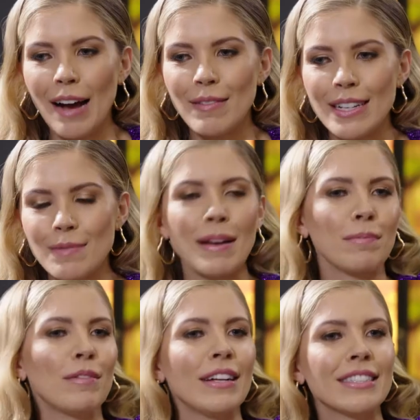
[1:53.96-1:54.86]
Aber es
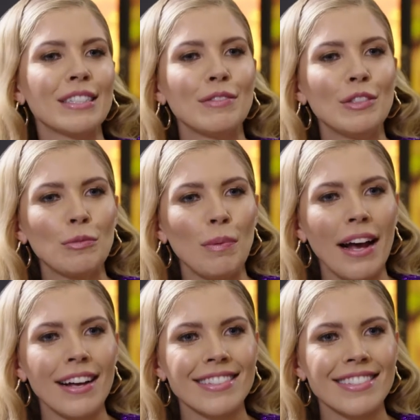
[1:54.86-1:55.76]
macht mir wahnsinnig viel
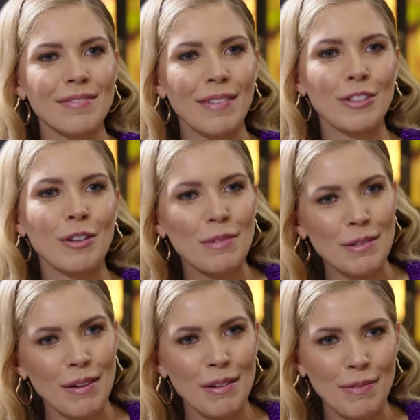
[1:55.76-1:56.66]
Spaß. Mein Job
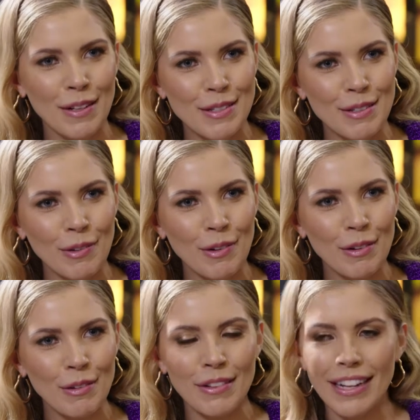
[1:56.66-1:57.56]
ist meine
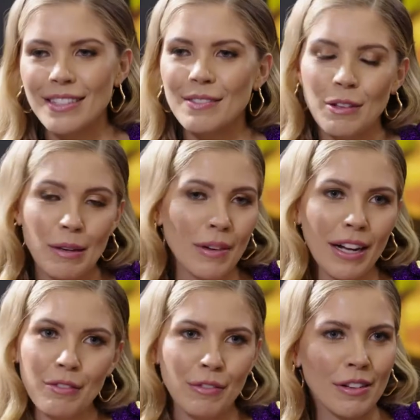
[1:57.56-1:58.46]
Passion. Und jetzt, wie du eben
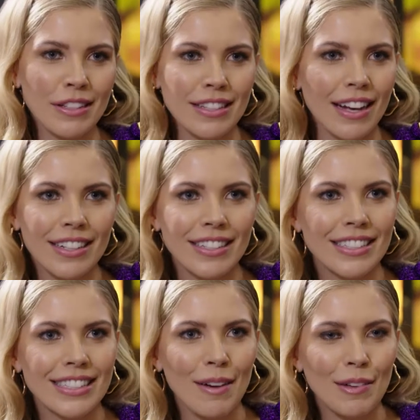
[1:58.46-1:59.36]
gerade vorhin gesagt hast,
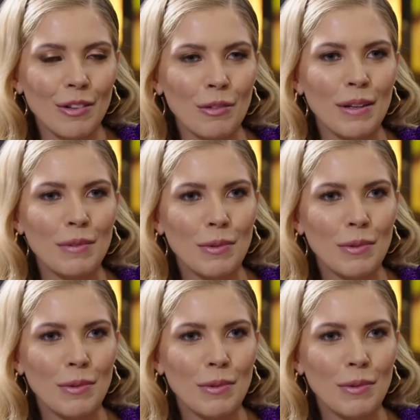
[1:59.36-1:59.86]
jetzt habe ich auch noch meine